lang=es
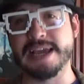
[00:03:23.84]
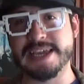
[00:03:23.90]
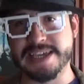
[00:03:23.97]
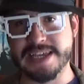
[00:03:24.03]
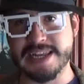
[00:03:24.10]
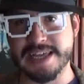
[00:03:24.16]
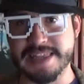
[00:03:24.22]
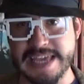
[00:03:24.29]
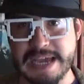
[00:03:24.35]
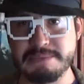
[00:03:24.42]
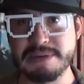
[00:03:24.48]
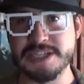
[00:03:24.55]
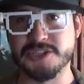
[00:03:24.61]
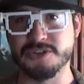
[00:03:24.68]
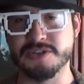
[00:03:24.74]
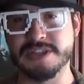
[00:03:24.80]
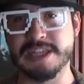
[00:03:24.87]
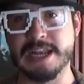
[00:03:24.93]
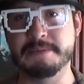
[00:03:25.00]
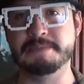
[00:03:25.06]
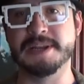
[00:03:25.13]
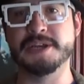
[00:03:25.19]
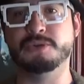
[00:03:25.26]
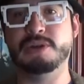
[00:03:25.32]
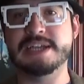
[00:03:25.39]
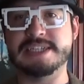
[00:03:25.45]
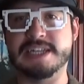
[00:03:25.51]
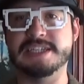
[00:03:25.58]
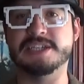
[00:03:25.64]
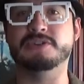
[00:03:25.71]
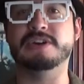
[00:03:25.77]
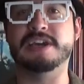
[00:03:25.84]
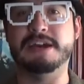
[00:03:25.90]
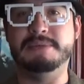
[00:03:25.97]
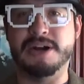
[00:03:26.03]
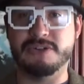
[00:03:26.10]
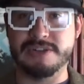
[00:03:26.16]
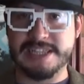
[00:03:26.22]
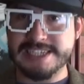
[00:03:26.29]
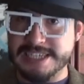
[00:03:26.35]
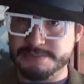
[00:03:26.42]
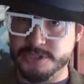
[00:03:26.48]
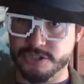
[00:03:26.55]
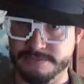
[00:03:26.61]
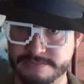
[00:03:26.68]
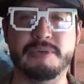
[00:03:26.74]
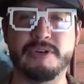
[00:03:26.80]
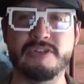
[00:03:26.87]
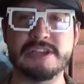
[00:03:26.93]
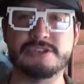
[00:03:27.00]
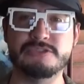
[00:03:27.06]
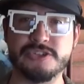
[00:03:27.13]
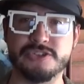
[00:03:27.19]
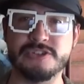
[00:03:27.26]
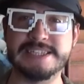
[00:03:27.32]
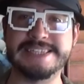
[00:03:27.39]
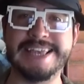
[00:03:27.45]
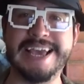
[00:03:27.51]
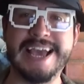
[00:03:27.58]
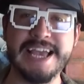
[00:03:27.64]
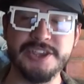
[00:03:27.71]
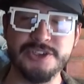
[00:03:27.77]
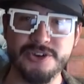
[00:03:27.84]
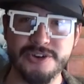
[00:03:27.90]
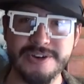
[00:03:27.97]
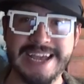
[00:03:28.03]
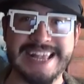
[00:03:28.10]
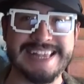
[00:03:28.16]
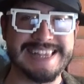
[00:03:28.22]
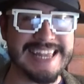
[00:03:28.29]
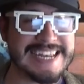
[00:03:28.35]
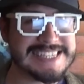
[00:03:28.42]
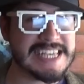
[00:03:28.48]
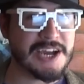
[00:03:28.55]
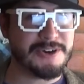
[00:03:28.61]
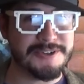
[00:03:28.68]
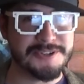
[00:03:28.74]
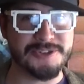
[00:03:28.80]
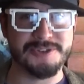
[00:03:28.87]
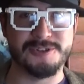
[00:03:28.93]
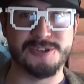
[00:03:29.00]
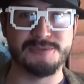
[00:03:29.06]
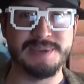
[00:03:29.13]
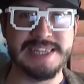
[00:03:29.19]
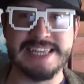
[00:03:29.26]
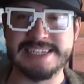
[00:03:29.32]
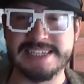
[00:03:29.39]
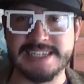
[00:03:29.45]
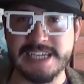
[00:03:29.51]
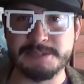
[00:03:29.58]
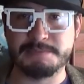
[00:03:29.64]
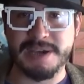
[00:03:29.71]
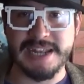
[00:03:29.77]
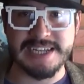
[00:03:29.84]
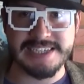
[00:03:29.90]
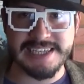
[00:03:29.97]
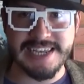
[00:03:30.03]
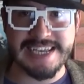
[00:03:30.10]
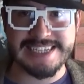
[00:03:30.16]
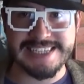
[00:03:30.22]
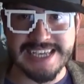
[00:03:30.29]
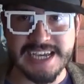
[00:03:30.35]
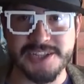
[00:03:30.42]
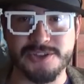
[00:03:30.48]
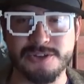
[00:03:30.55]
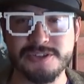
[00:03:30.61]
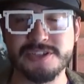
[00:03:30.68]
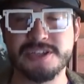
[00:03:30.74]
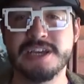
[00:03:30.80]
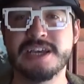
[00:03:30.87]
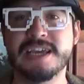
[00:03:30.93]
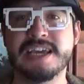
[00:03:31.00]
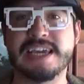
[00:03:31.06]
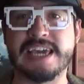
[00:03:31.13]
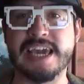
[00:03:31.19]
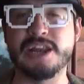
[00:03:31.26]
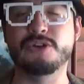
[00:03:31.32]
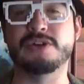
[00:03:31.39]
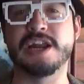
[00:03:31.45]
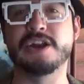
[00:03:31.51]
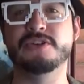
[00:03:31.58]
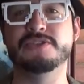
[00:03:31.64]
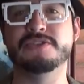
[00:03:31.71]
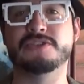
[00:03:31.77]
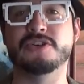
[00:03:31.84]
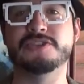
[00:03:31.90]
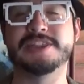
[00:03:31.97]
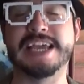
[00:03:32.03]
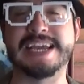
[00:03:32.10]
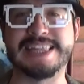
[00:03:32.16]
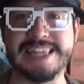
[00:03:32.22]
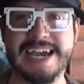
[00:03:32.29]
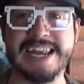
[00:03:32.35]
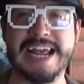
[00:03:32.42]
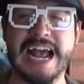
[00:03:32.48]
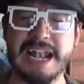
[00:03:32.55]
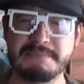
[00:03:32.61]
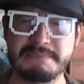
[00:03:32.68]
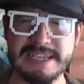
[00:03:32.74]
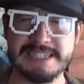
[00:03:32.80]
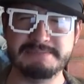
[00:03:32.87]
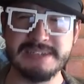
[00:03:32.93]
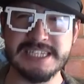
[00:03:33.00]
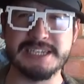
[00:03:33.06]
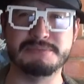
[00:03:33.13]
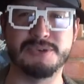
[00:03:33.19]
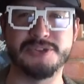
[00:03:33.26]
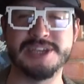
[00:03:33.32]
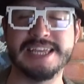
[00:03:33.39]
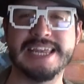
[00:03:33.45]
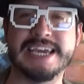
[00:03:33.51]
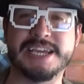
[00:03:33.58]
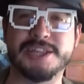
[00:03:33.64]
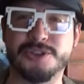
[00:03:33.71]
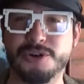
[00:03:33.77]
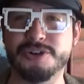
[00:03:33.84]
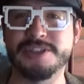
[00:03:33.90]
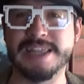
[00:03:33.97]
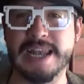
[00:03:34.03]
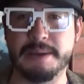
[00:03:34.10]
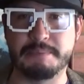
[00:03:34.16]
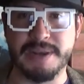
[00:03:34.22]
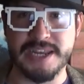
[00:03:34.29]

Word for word: página de Amazon de la película, se las dejo acá abajo en la descripción. Pero es justo este año, el 3 de agosto de 2016 para ser exactos, que lograron contactar al mismísimo director de la